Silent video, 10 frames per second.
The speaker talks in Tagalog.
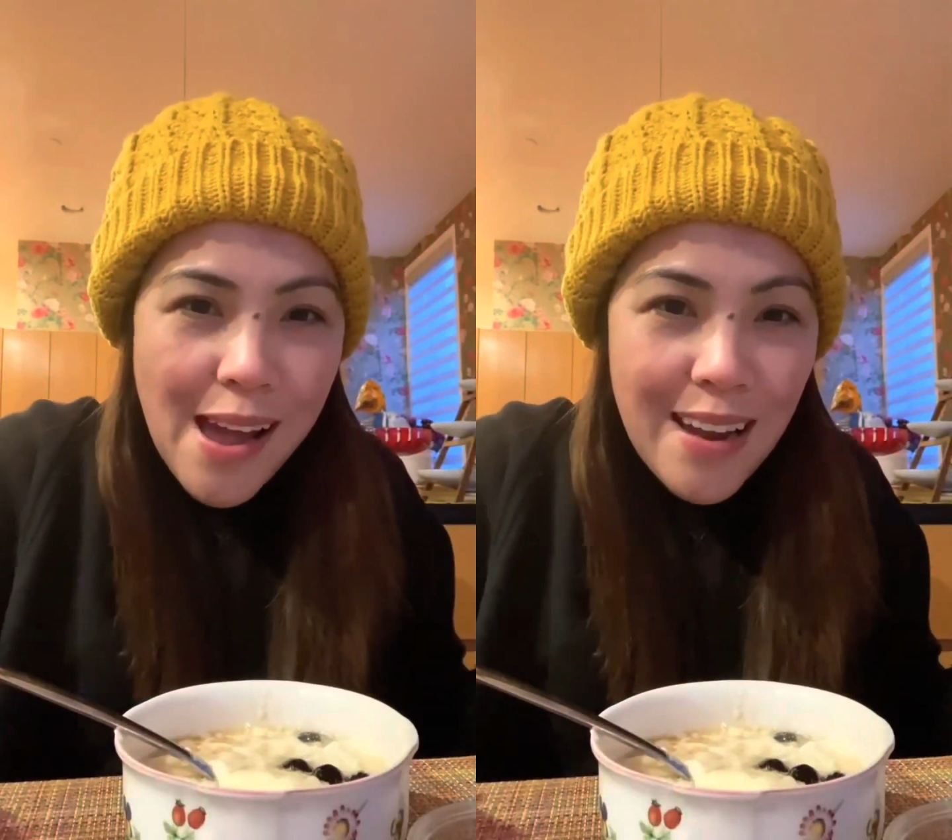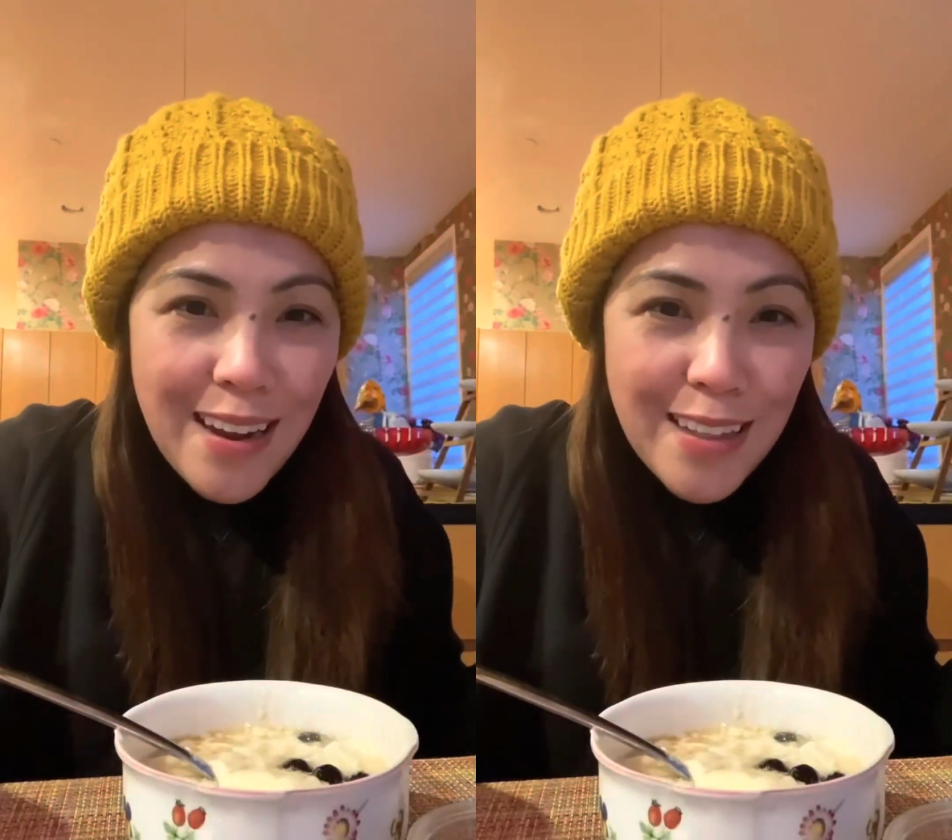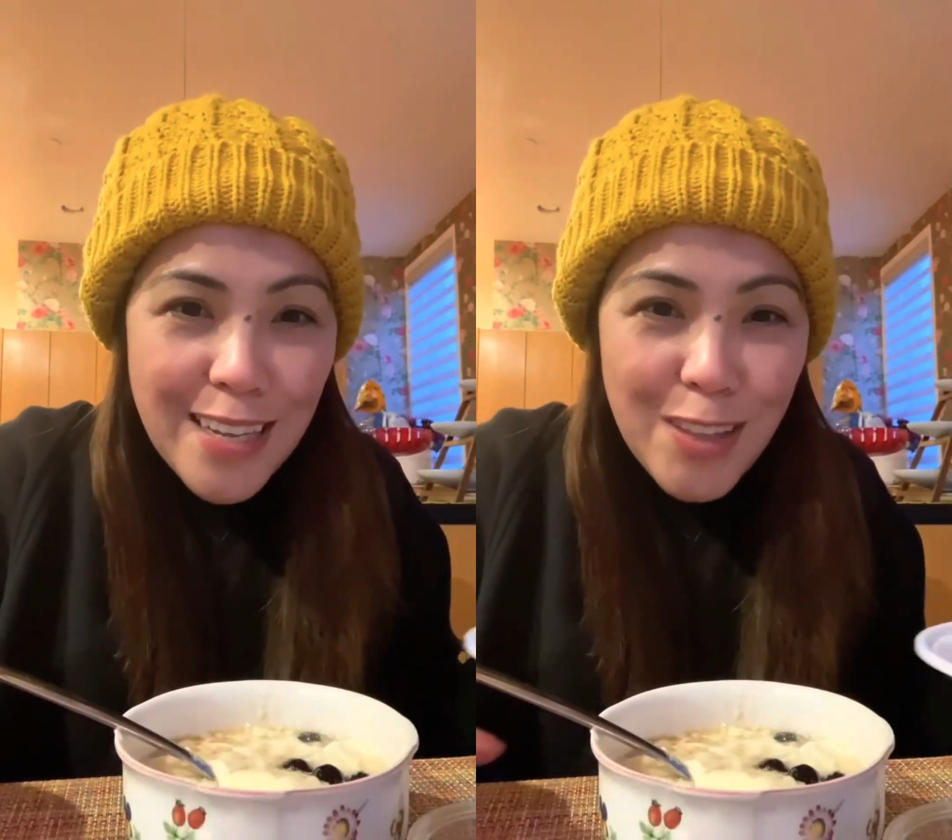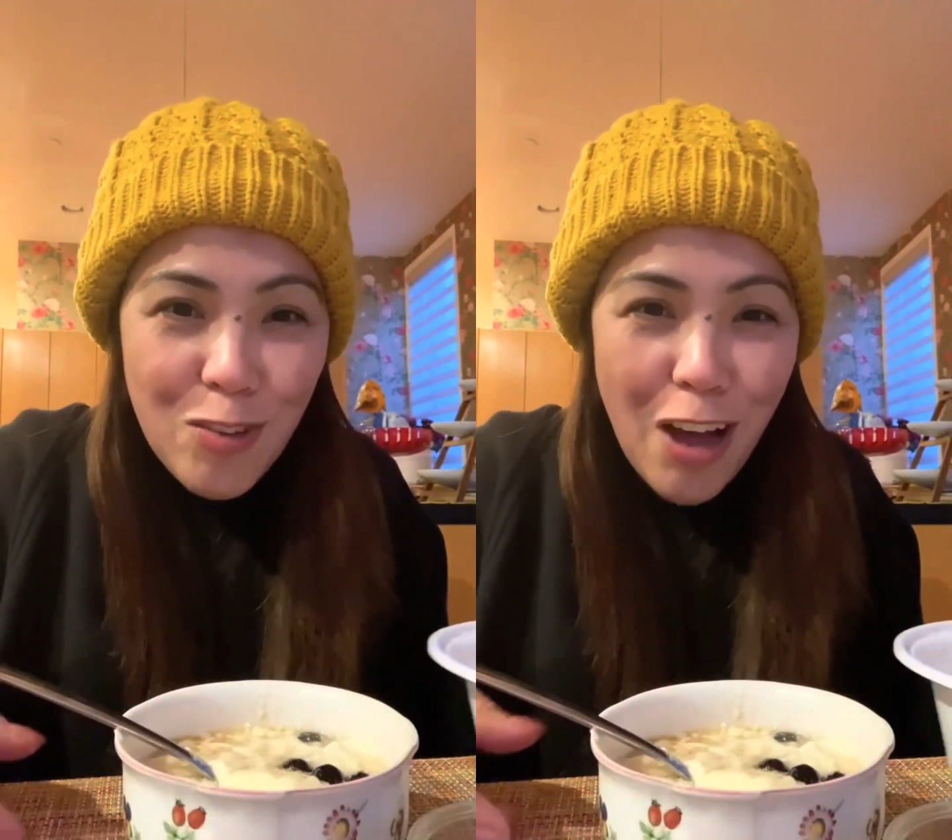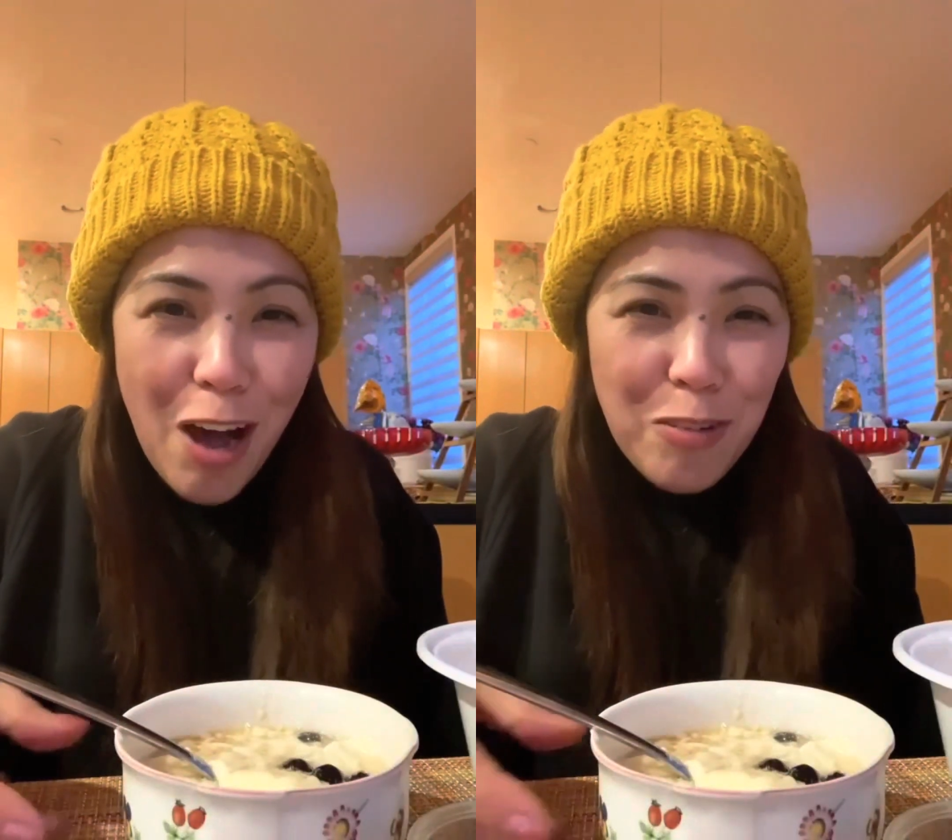Nandito
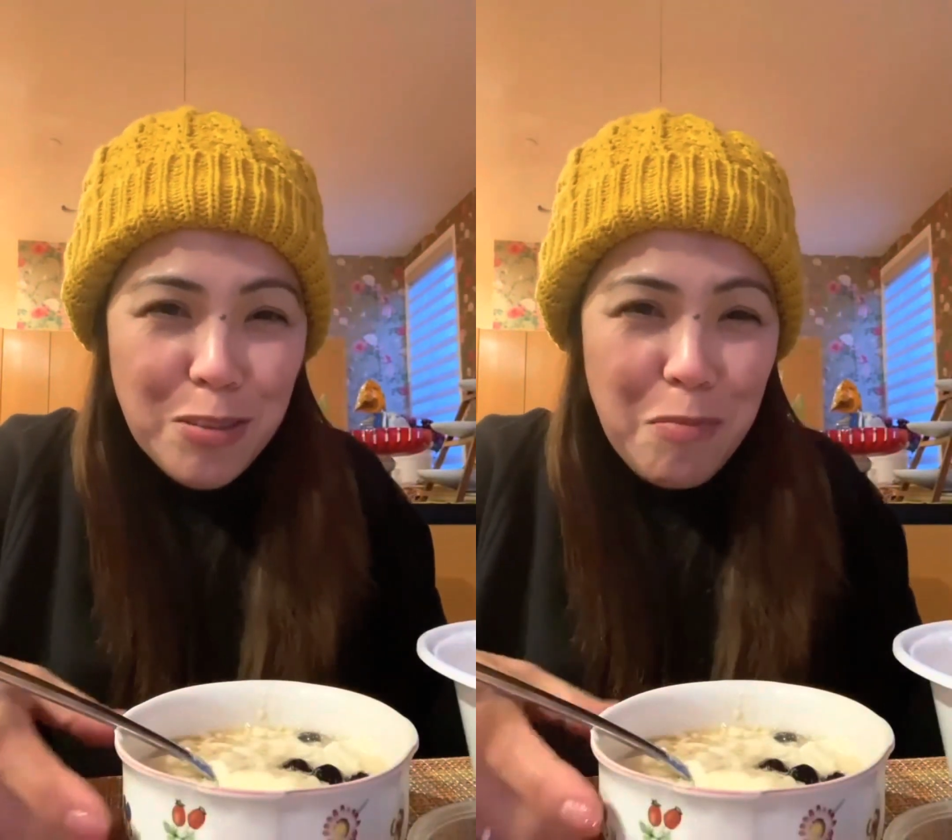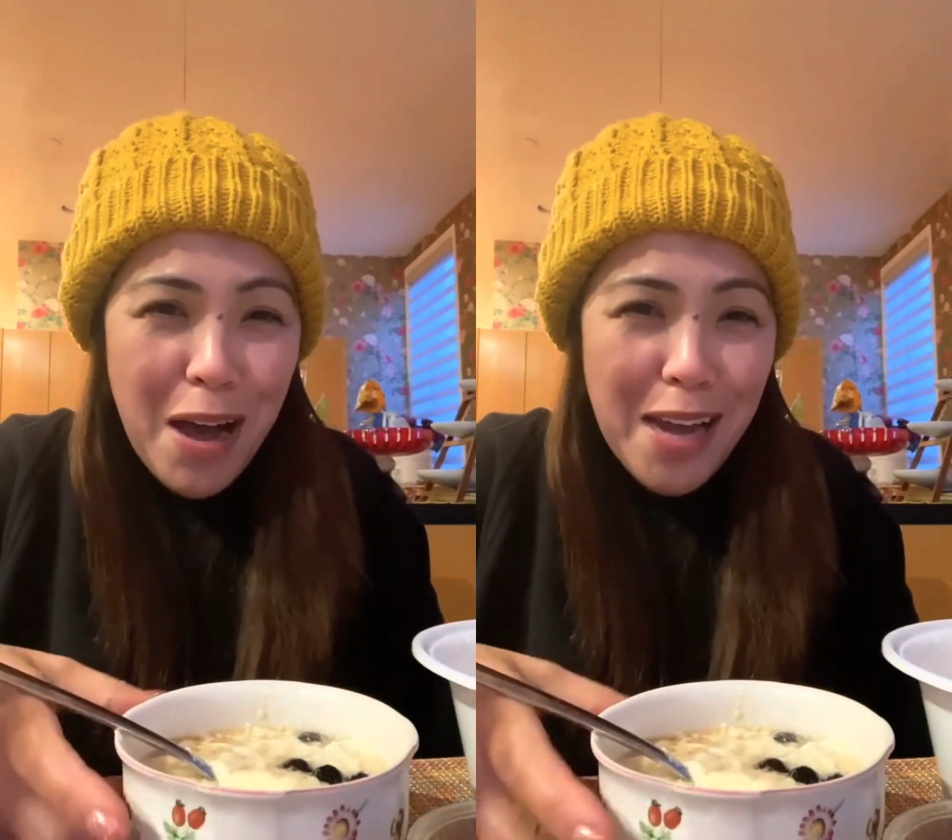na ako sa bahay